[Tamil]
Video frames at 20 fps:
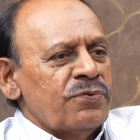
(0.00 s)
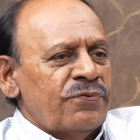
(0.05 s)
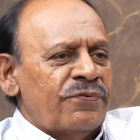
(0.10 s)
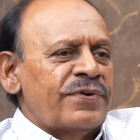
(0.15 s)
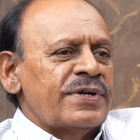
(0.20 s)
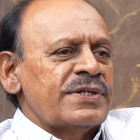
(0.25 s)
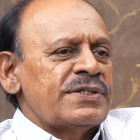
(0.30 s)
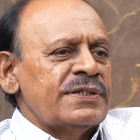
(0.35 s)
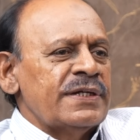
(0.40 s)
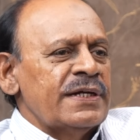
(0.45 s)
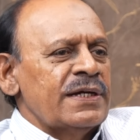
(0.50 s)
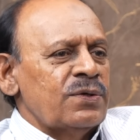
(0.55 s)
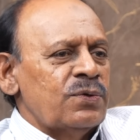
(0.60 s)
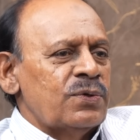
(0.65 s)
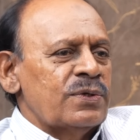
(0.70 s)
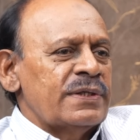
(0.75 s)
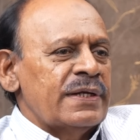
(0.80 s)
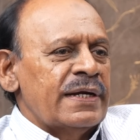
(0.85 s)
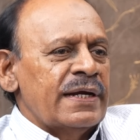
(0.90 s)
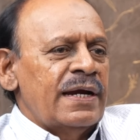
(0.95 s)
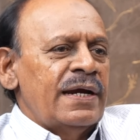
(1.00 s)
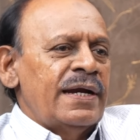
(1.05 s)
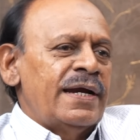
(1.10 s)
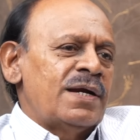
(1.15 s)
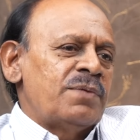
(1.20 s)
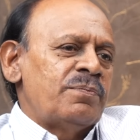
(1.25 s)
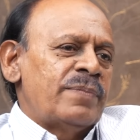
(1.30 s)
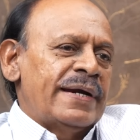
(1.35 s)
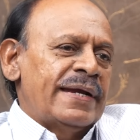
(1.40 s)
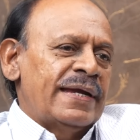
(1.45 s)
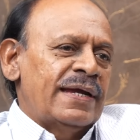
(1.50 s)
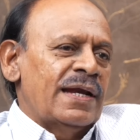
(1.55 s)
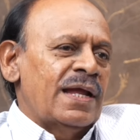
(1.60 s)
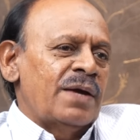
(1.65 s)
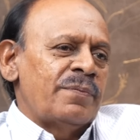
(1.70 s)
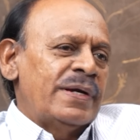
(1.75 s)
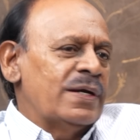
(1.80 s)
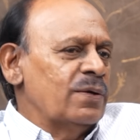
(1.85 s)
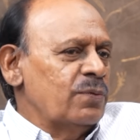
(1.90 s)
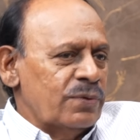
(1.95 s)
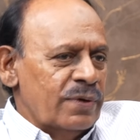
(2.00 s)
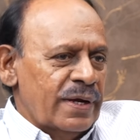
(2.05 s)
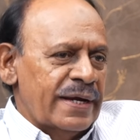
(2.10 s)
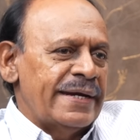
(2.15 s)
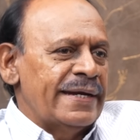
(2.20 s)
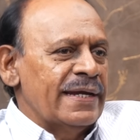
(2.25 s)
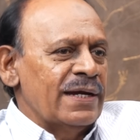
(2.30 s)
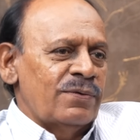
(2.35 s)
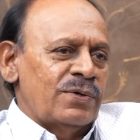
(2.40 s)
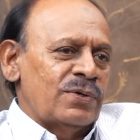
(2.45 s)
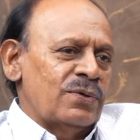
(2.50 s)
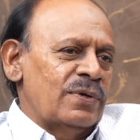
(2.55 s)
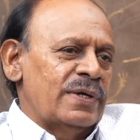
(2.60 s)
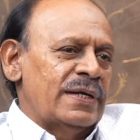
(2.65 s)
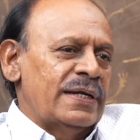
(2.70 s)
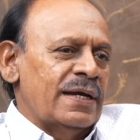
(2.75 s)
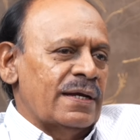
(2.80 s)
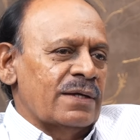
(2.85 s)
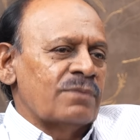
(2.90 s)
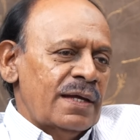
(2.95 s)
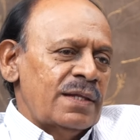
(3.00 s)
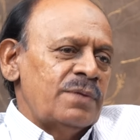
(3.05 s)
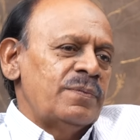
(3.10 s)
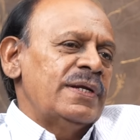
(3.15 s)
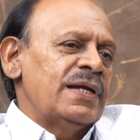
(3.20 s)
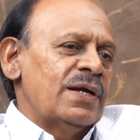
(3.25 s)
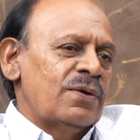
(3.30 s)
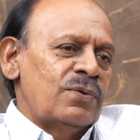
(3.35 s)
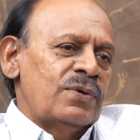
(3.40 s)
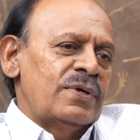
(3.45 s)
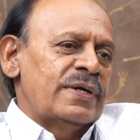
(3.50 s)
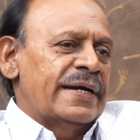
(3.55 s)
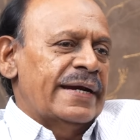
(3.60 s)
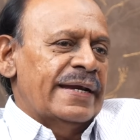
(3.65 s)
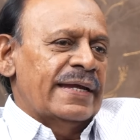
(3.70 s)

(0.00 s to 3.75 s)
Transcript: ஃப்ரெஷ்ஷாக இன்னொருத்தனை கல்யாணம் பண்ணிக்கலாமேன்னு ஒரு ஐடியா வரும் இல்லையா அந்த மாதிரி அவங்களும்